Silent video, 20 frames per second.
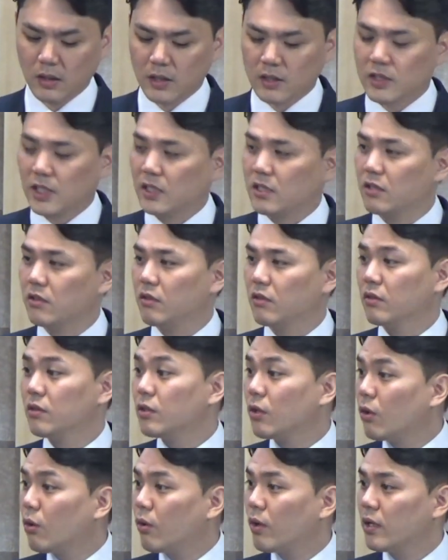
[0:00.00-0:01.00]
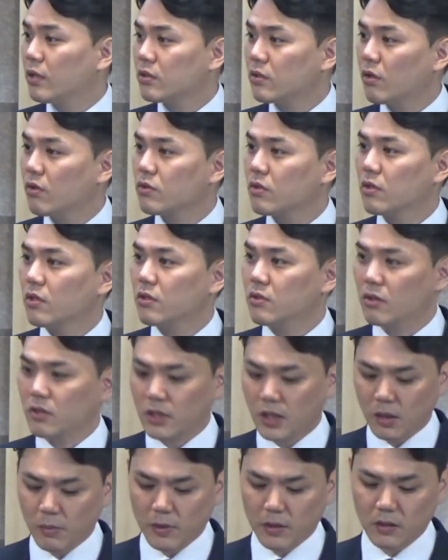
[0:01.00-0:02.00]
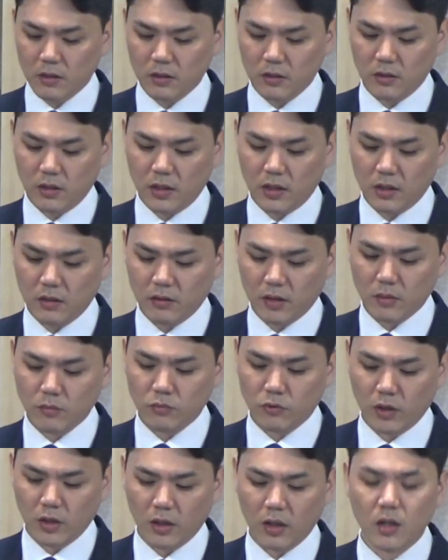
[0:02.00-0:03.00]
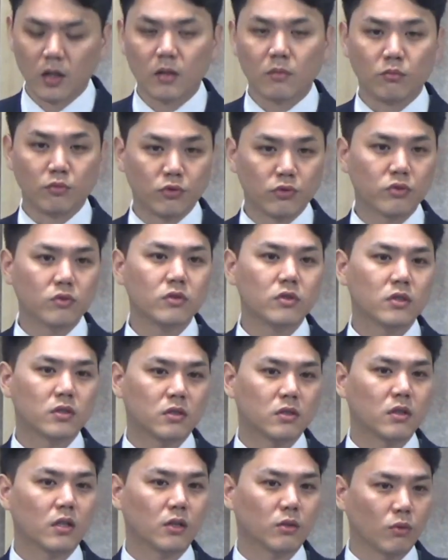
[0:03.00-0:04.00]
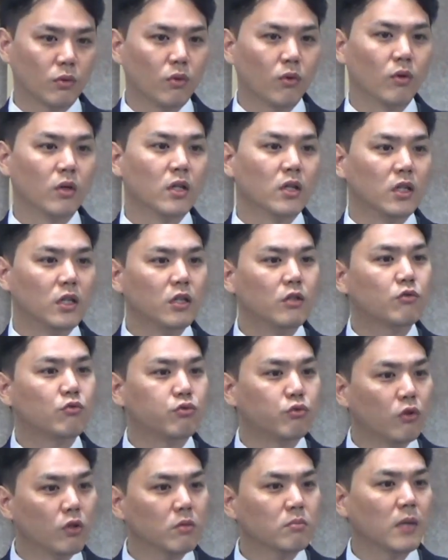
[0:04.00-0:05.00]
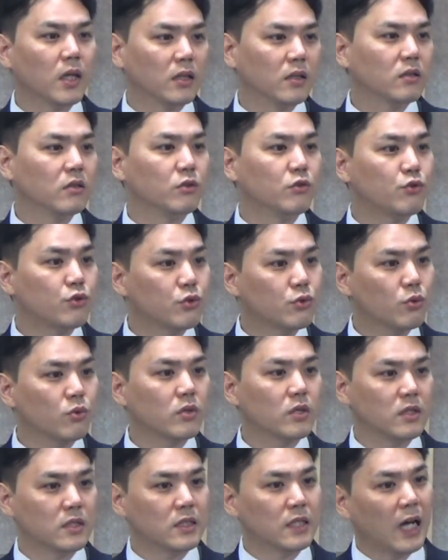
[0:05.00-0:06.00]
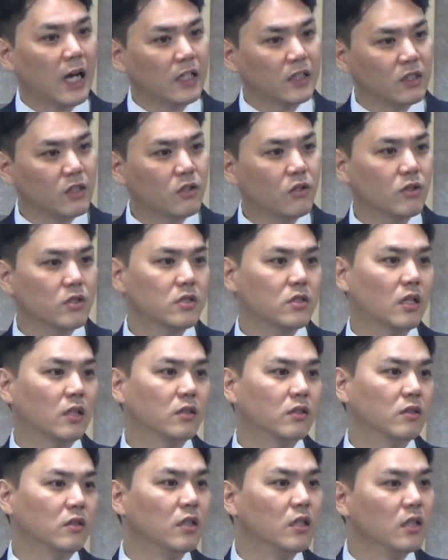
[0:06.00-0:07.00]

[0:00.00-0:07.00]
자신들은 여호와의 성전에서 예배를 드리기 때문에 무슨 짓을 해도 이 구원만은 취소되지 않을 것이라는